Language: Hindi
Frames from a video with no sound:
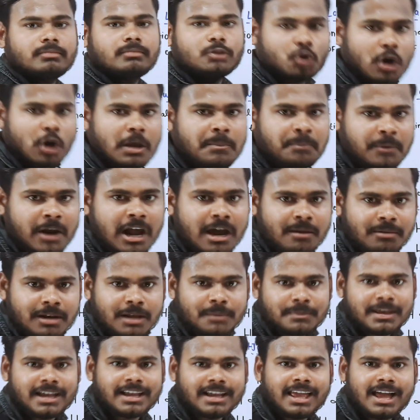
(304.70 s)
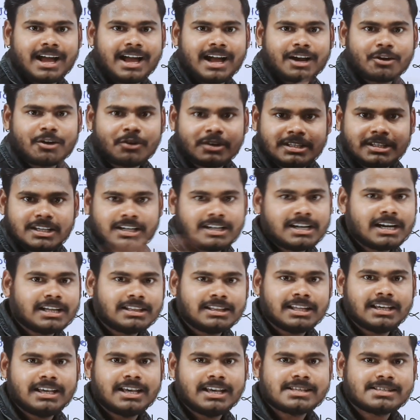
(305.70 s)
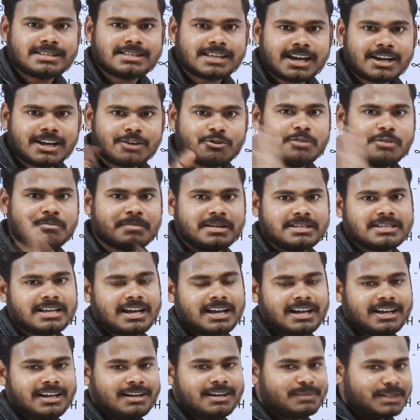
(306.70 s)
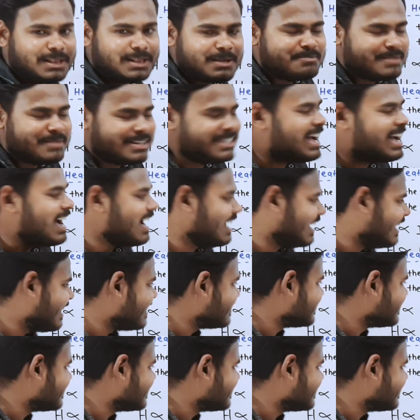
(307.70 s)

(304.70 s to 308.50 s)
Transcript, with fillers: कोई प्रॉब्लम है क्या कोई दिक्कत नहीं है सर कोई मज़ा आ, मतलब मज़ा आ गया